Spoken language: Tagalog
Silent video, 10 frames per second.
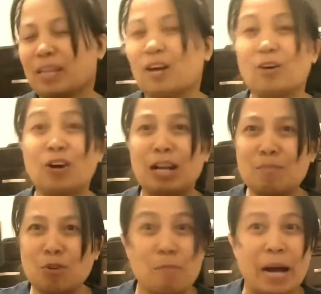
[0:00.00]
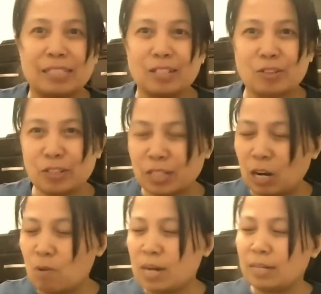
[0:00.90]
o oh, alam ko, basher ko yung
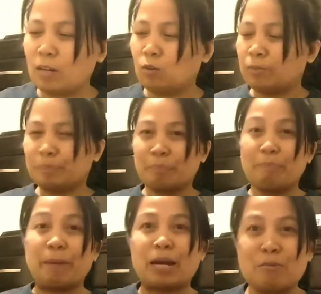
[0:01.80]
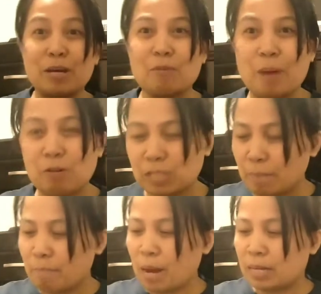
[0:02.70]
dalawang anak ko. Pero meron pa ako
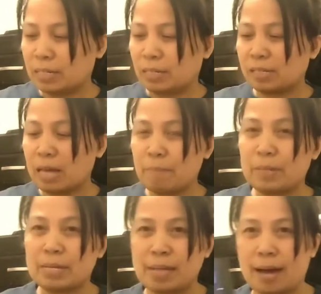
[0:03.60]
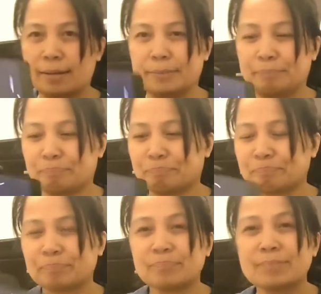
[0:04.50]
isang basher, sabi niya sa akin.
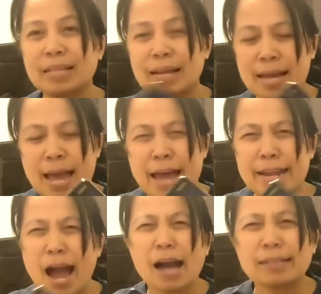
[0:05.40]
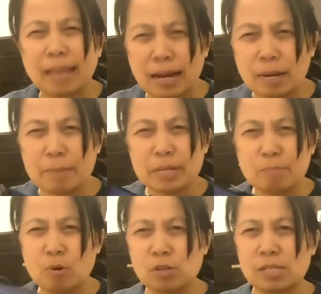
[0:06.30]
Nakakatanga naman
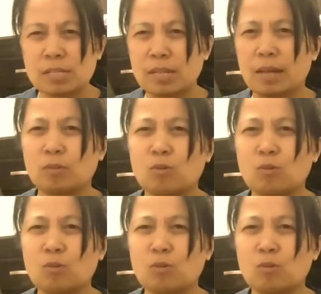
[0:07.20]
yung boses na ito.